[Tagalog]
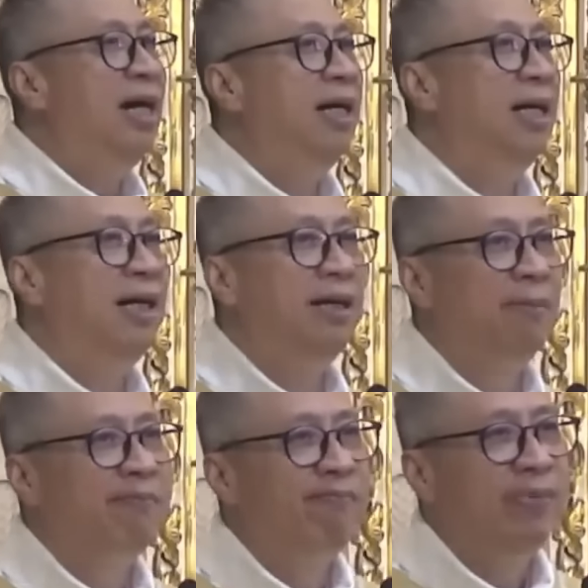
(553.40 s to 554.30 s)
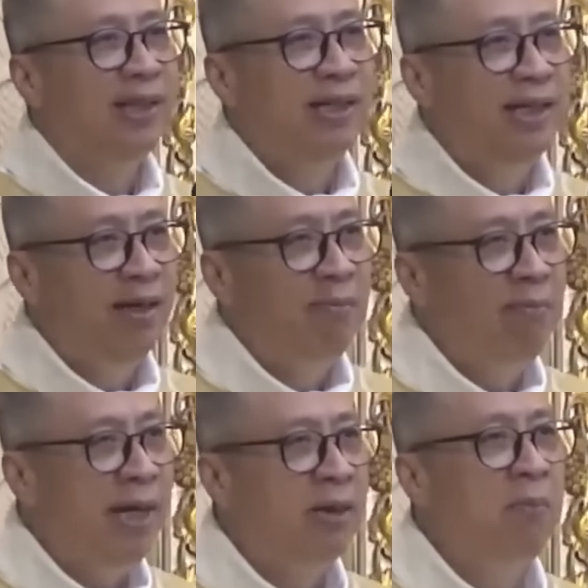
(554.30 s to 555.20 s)
Kaya nga,
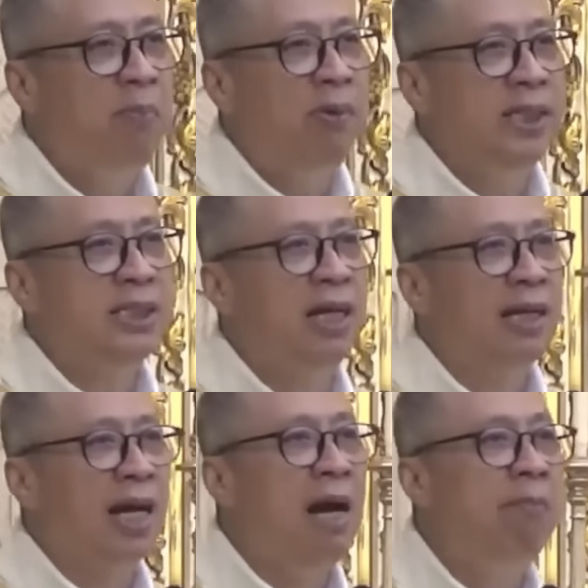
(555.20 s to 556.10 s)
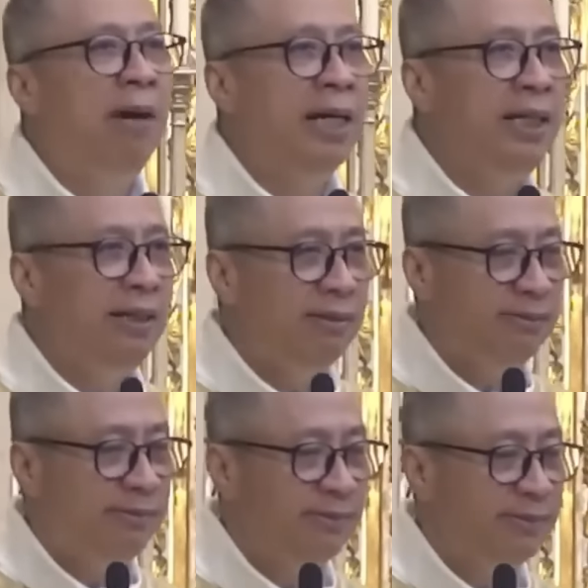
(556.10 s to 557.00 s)
meron pong isang rabay
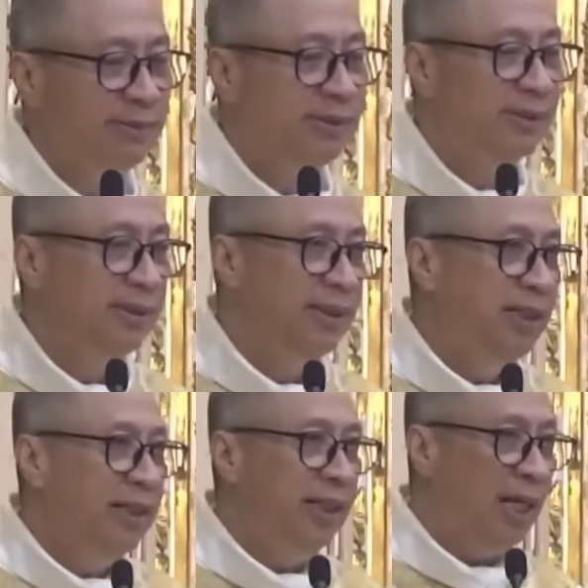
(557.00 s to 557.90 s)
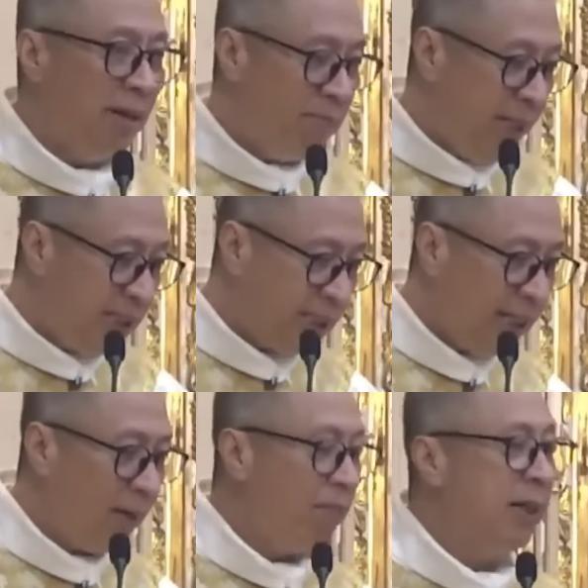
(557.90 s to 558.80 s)
na
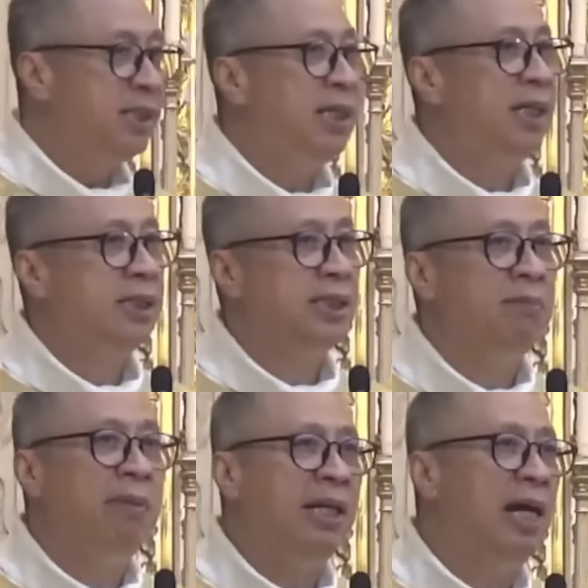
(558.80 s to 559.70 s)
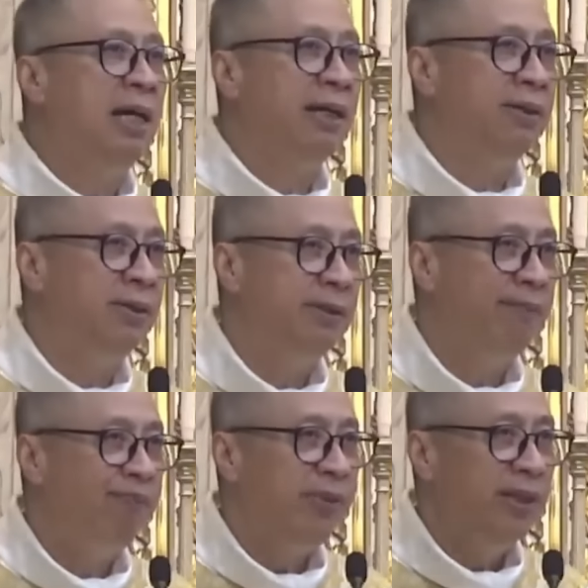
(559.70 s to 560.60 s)
namisa nagpasyal sa
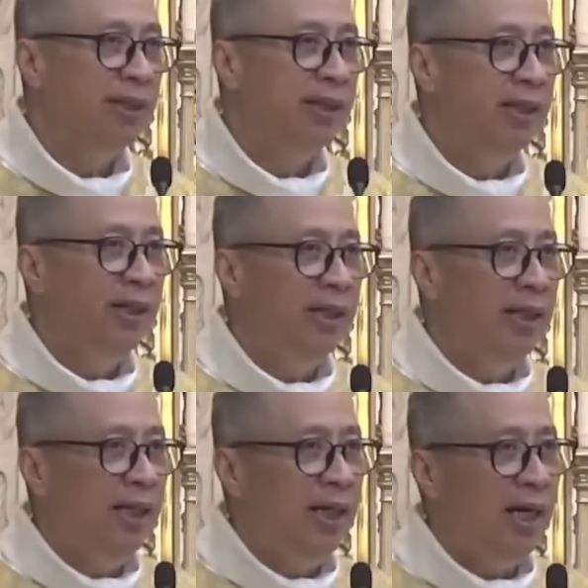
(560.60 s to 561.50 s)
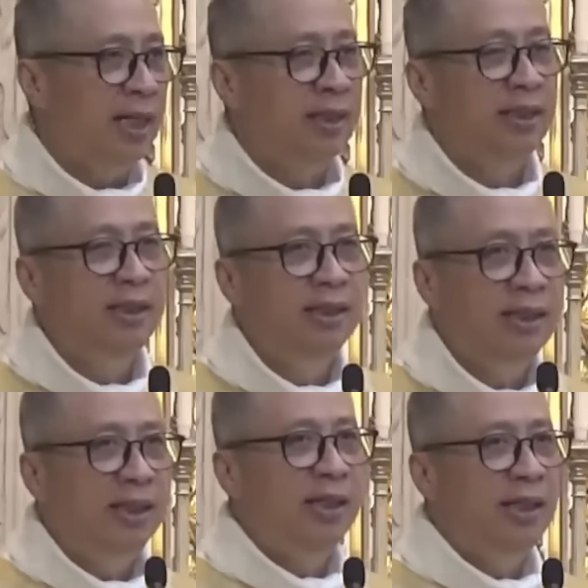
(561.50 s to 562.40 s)
seminaryo at
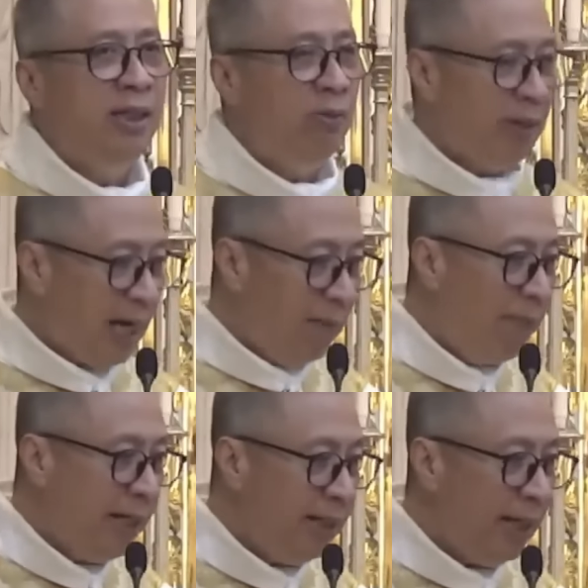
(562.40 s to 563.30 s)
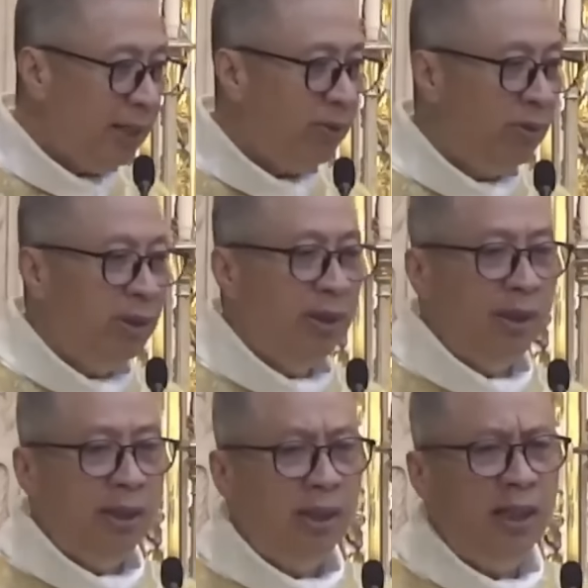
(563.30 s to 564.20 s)
yung rabay na ito,
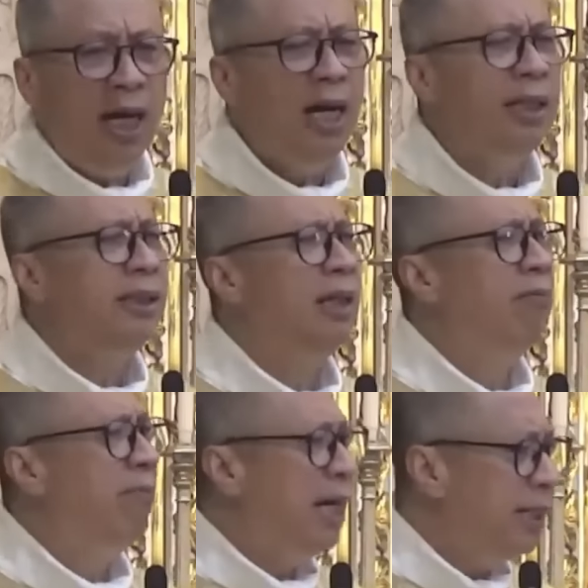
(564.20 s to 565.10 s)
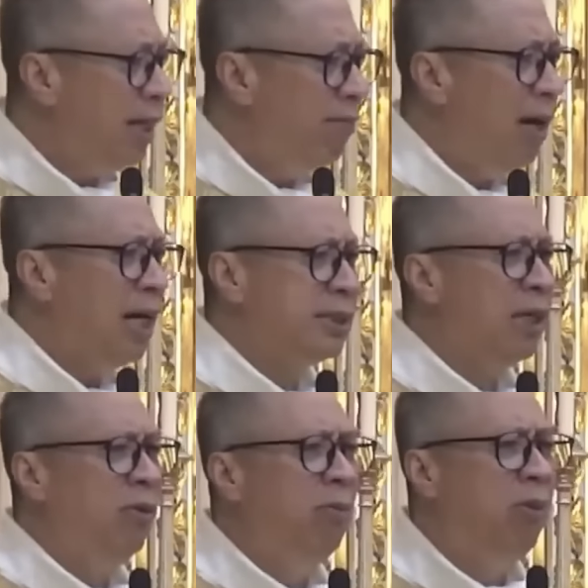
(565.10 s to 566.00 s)
lahat ng batang
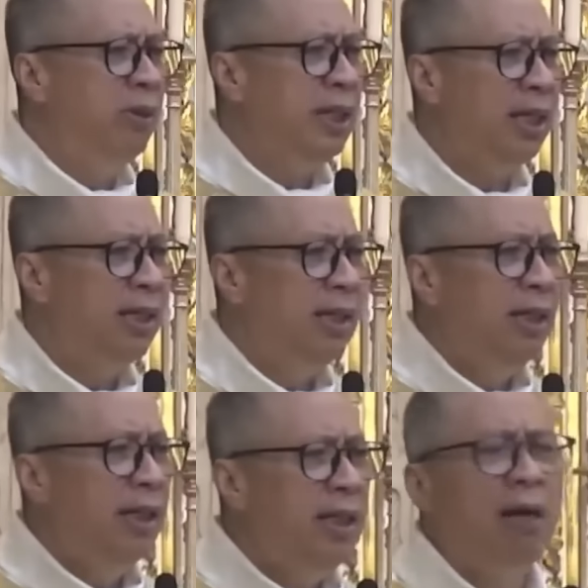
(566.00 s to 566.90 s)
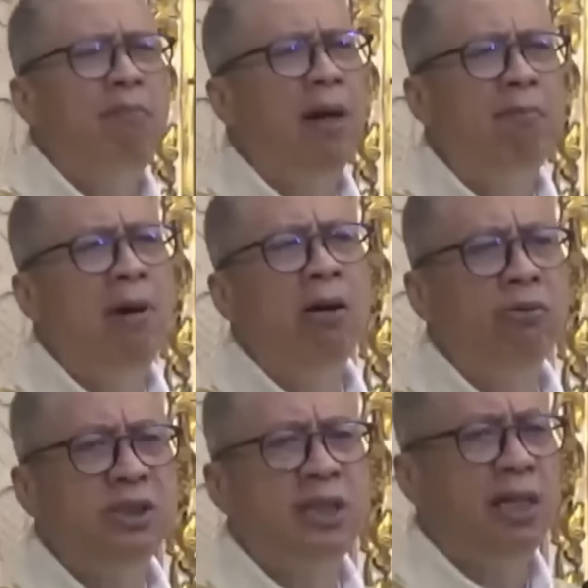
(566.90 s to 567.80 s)
makasalubong niya,
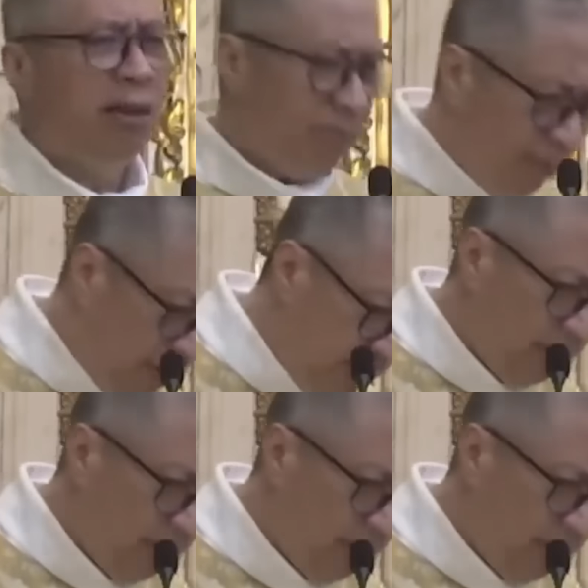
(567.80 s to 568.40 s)
nagbabaw siya.